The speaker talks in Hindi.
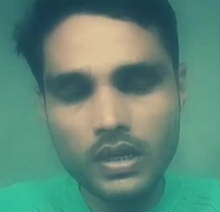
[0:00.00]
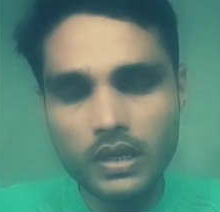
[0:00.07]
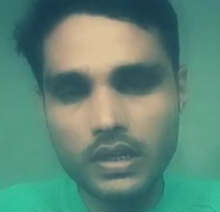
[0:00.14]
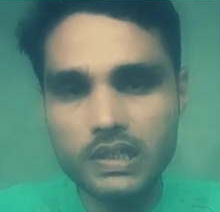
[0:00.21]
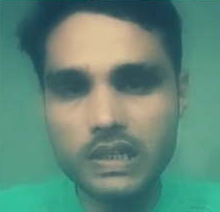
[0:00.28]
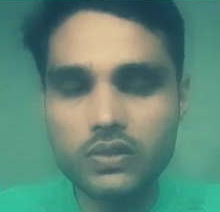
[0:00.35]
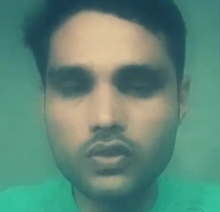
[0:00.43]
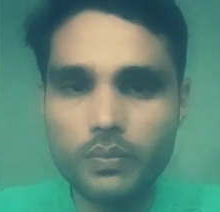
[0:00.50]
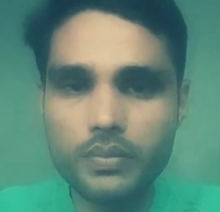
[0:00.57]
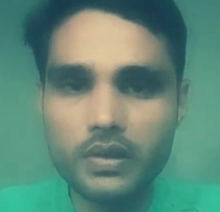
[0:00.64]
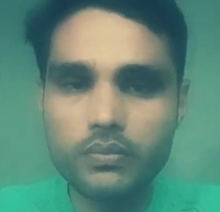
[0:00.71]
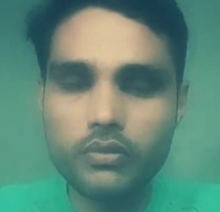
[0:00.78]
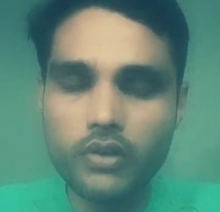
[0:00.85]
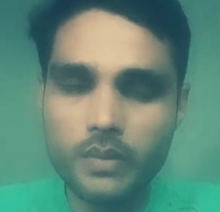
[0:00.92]
रिसर्च
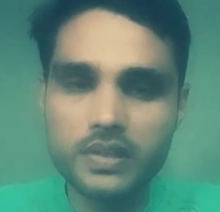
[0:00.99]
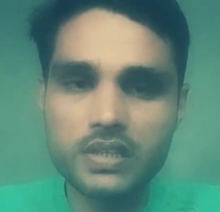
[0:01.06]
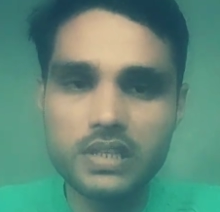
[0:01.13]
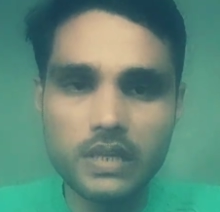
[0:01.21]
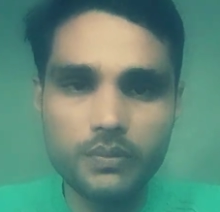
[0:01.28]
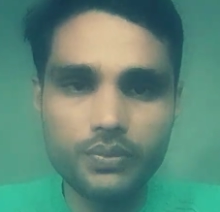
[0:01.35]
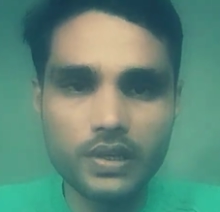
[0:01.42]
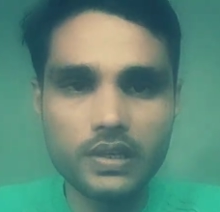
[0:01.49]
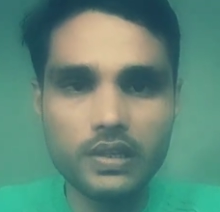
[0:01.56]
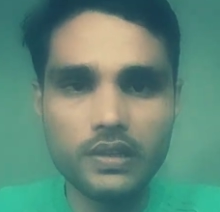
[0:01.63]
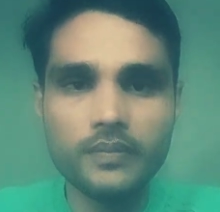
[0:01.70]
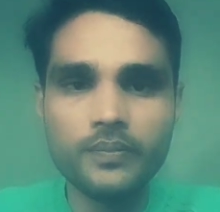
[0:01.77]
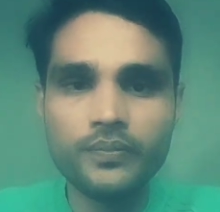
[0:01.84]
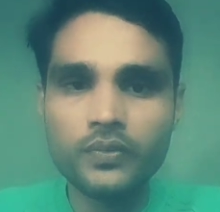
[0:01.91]
टॉपिक फॉर एम एस सी एंड पी एच
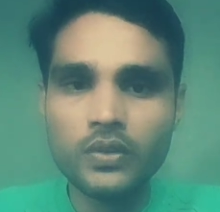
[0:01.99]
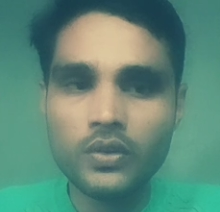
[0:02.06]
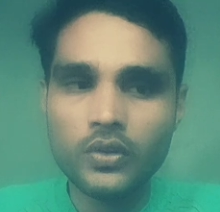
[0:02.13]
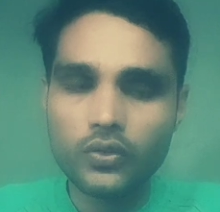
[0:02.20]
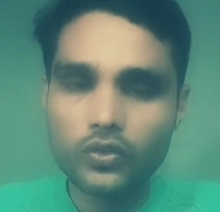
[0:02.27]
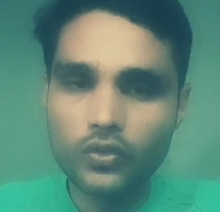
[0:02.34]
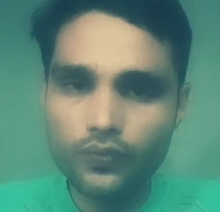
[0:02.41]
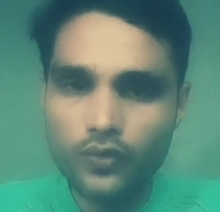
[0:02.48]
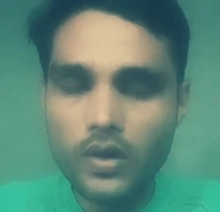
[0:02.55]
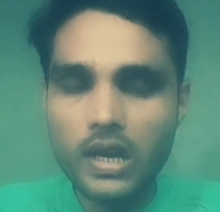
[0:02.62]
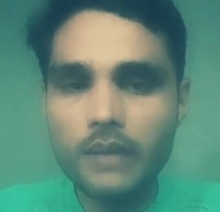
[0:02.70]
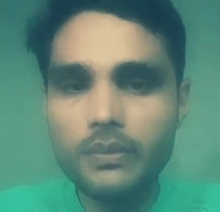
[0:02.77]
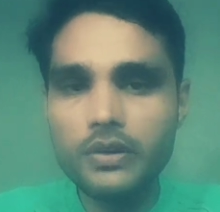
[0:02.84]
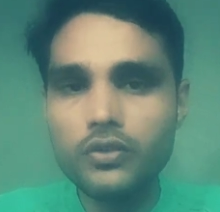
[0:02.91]
डी तो वो
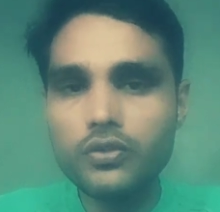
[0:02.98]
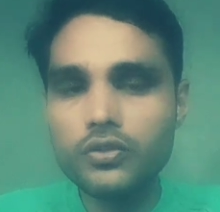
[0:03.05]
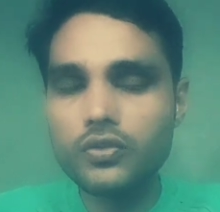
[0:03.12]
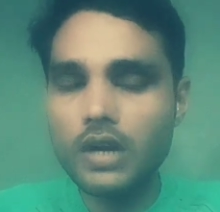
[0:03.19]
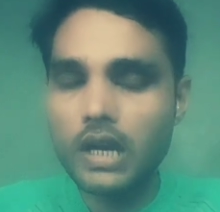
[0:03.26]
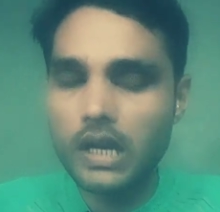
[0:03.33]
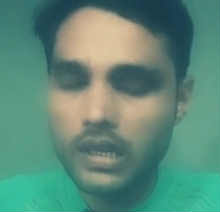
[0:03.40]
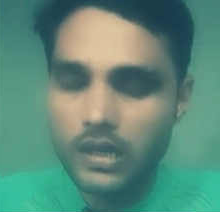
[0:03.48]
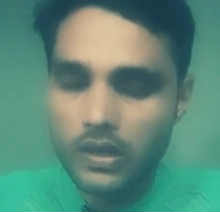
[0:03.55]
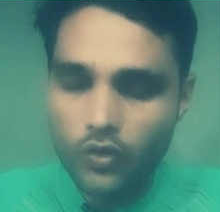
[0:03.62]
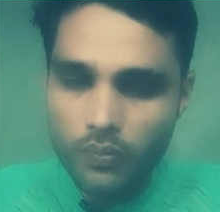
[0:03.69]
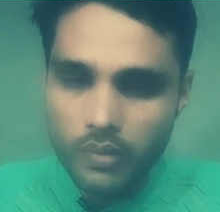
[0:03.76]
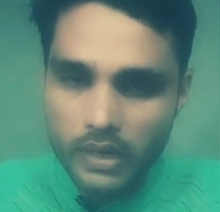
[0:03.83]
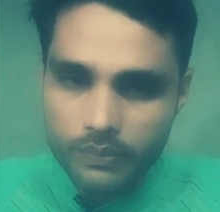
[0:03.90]
वाला वीडियो जो है आई
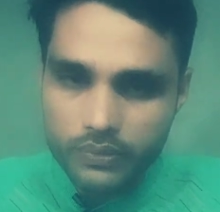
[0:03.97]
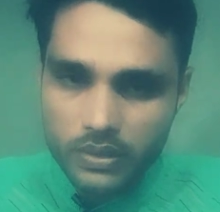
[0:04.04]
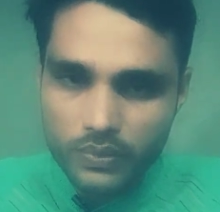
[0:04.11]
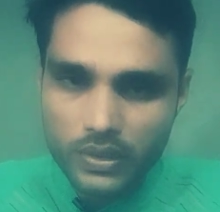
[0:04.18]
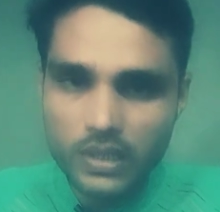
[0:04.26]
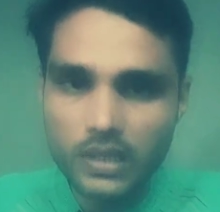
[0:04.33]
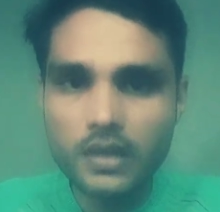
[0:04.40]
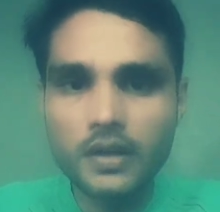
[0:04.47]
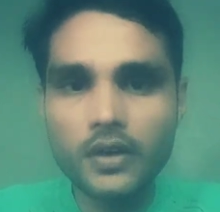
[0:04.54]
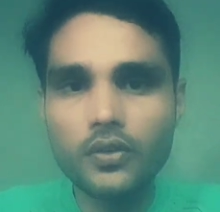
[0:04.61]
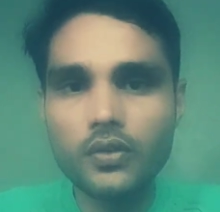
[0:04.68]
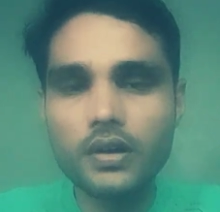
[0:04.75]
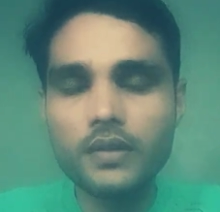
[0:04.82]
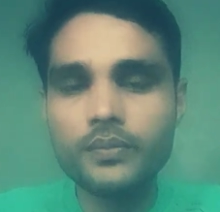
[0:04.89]
होप आप सबने देखा
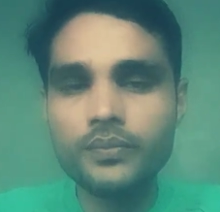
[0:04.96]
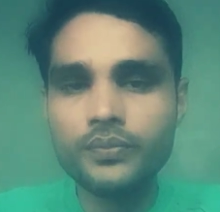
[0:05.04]
होगा